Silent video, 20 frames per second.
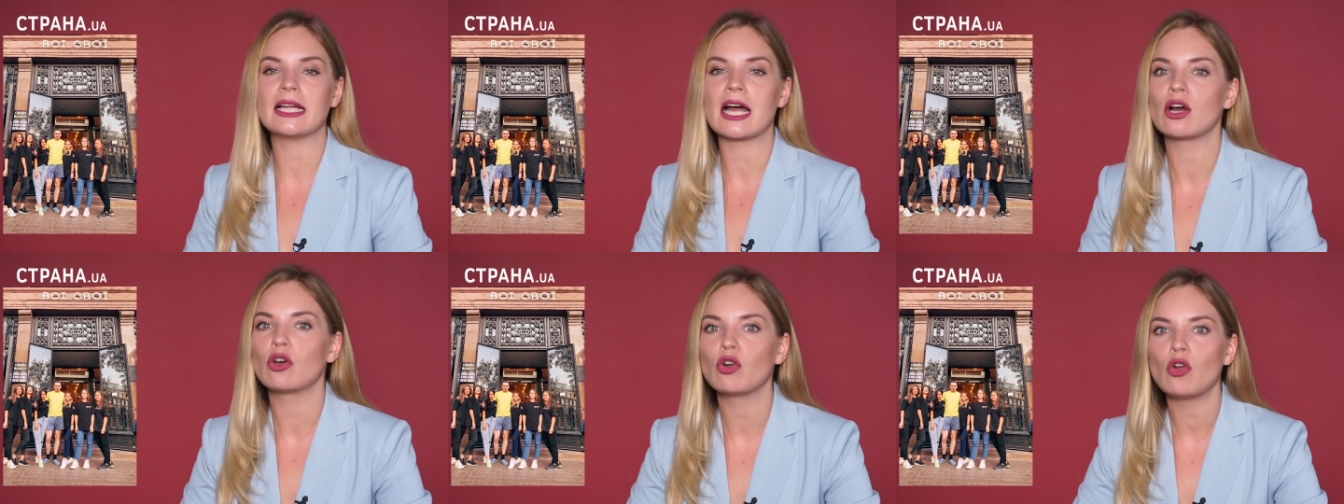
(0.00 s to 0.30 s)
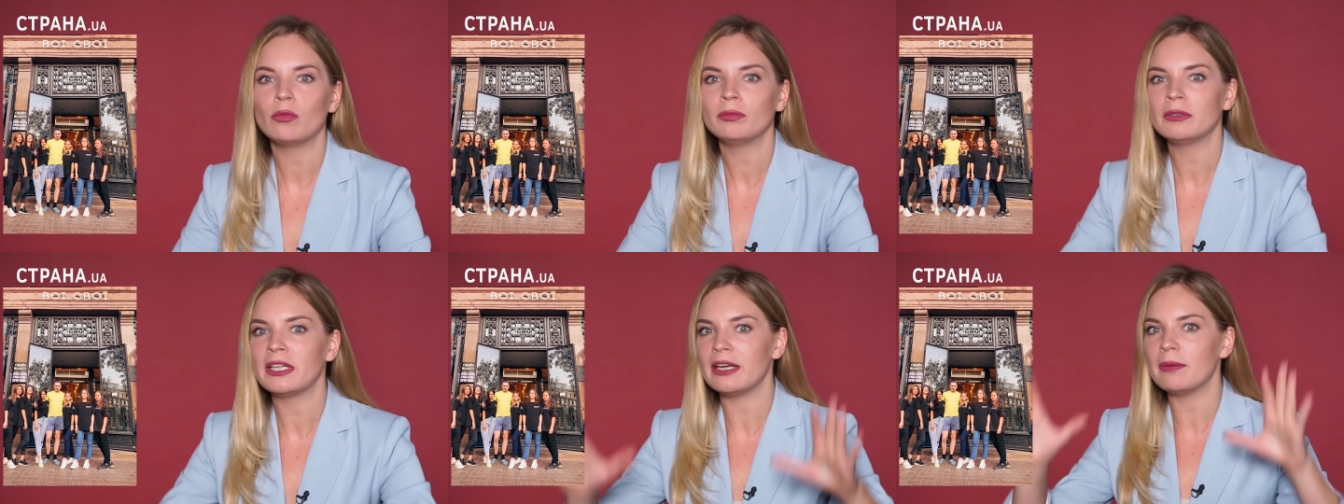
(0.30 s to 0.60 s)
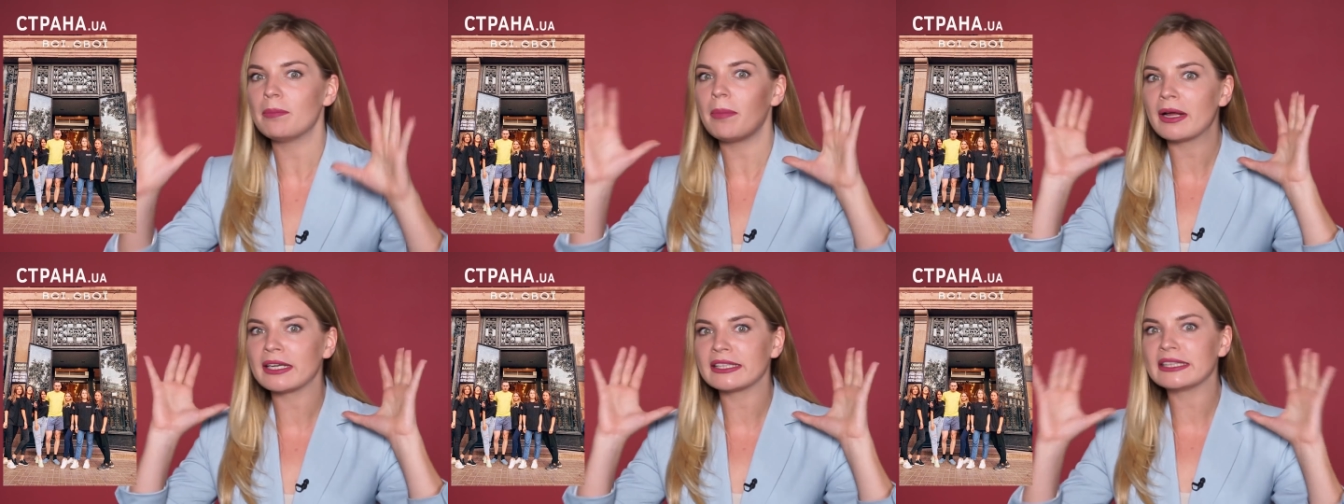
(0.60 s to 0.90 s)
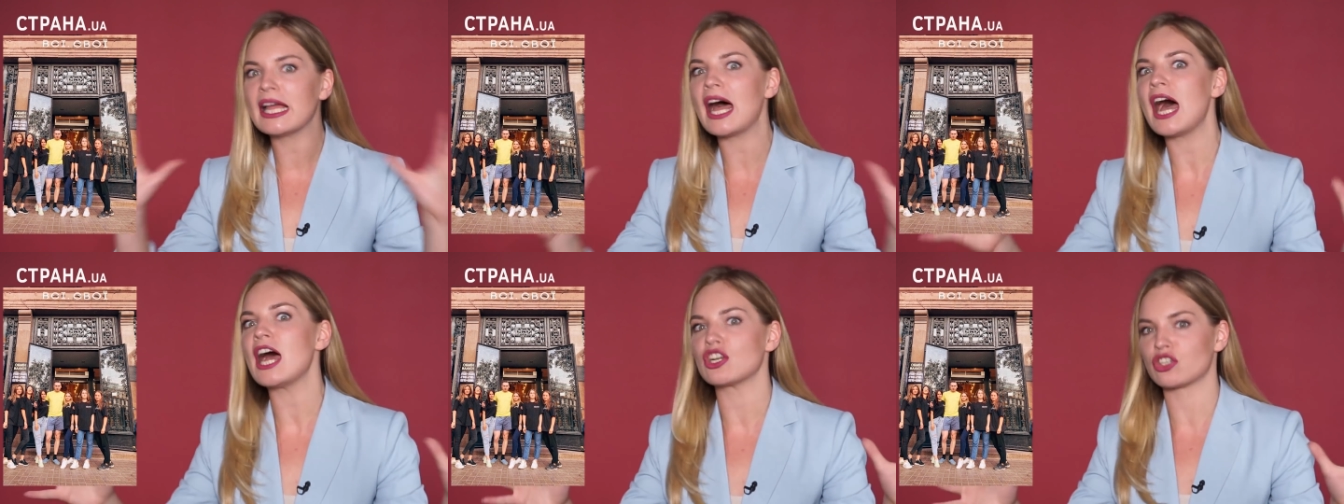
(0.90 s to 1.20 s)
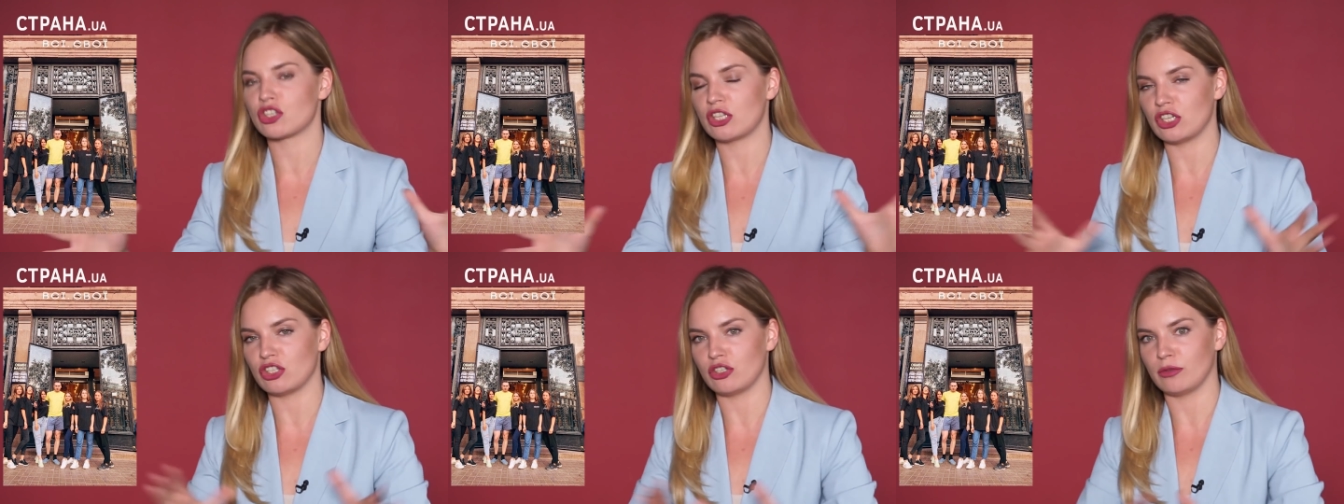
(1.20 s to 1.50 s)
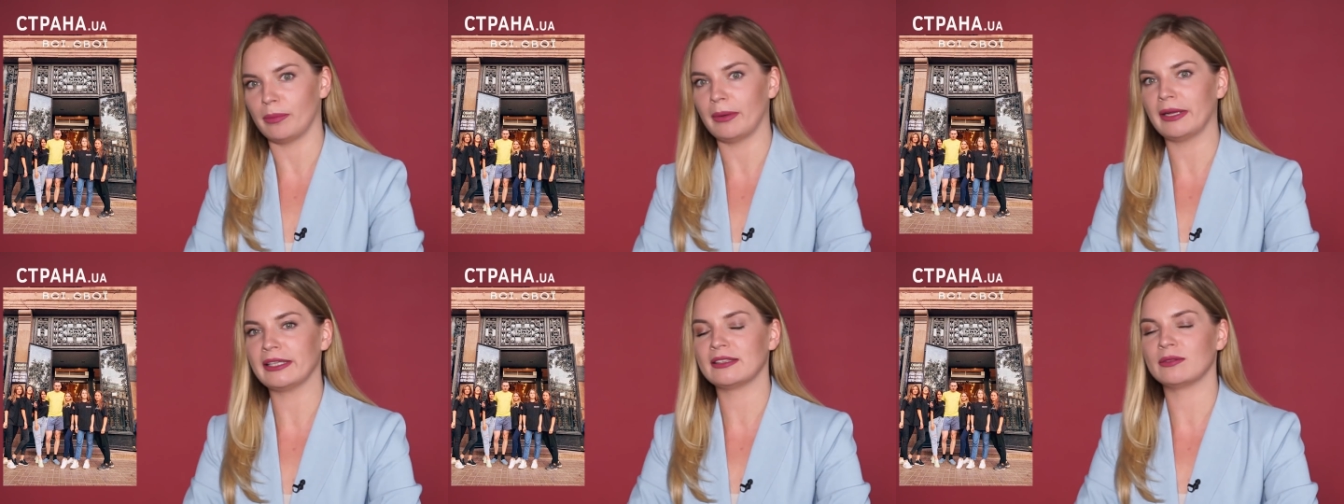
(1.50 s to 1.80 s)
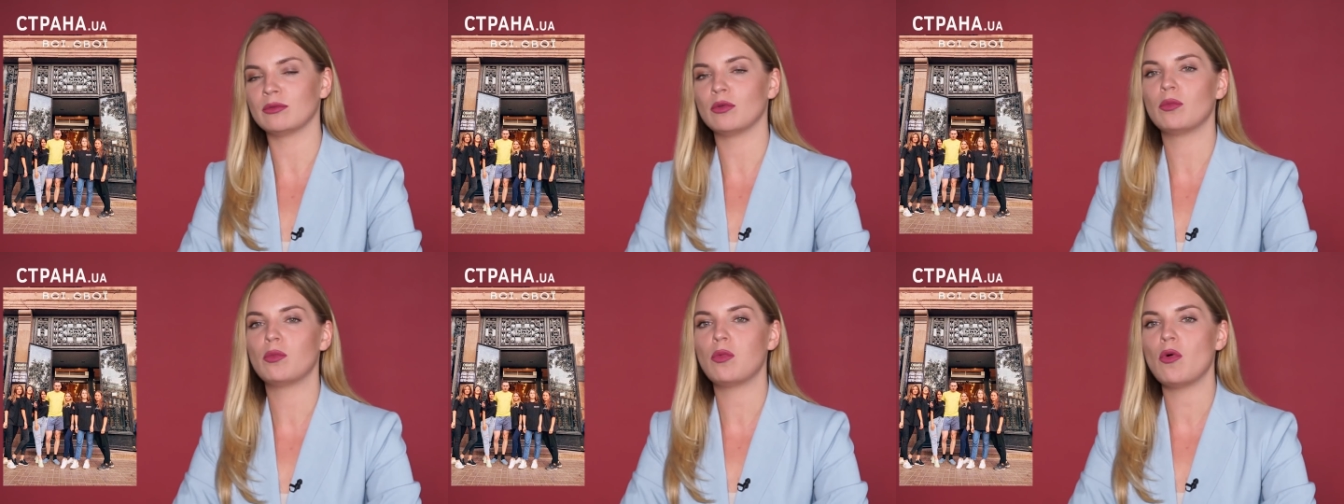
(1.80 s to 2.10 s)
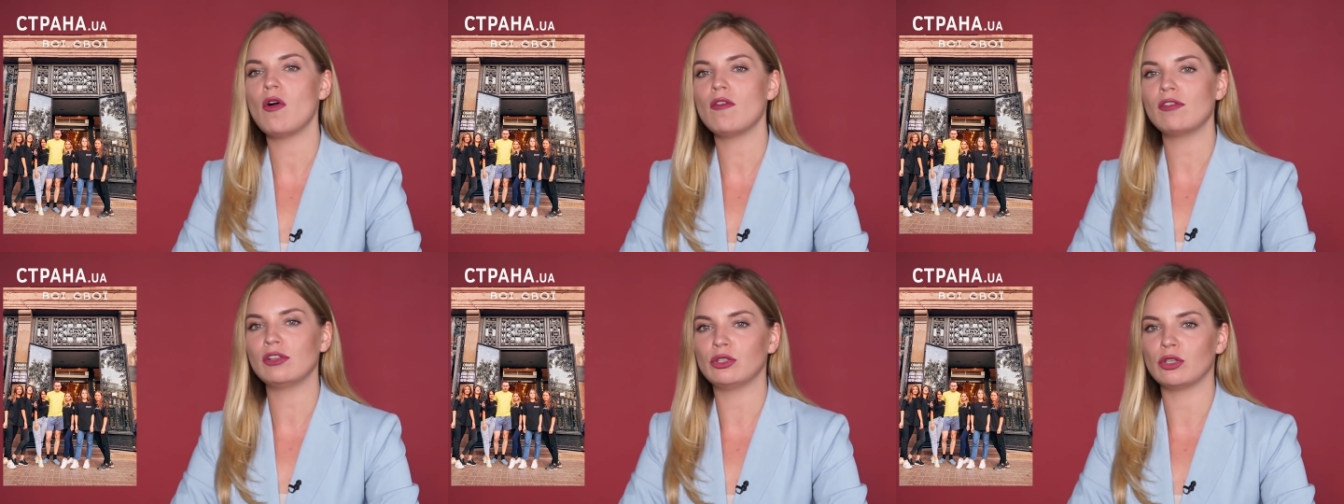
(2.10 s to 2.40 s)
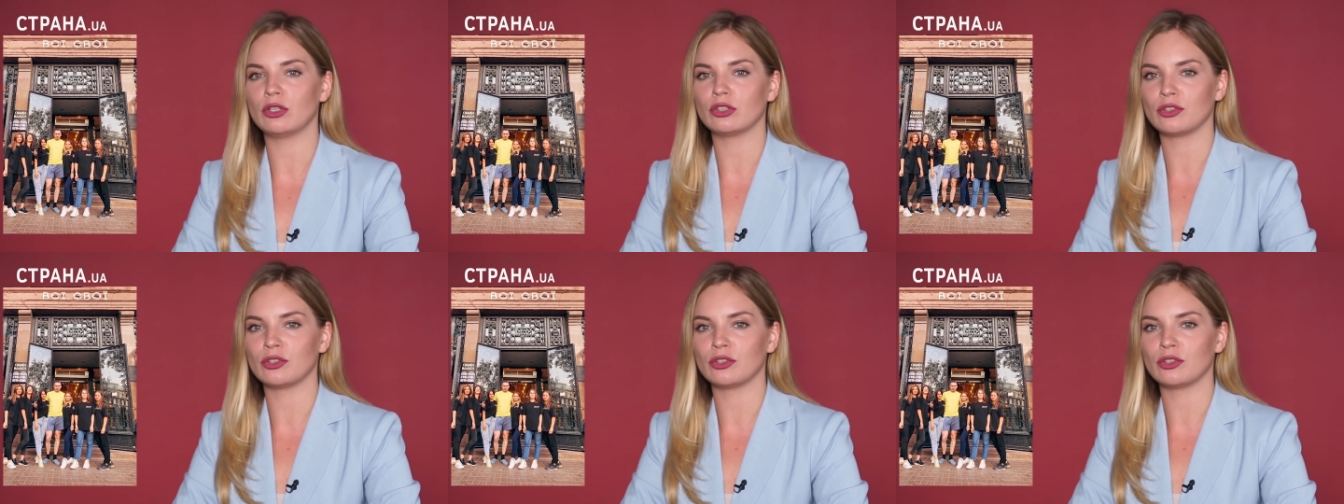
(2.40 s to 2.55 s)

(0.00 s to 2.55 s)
огромный репортаж даже по этому поводу,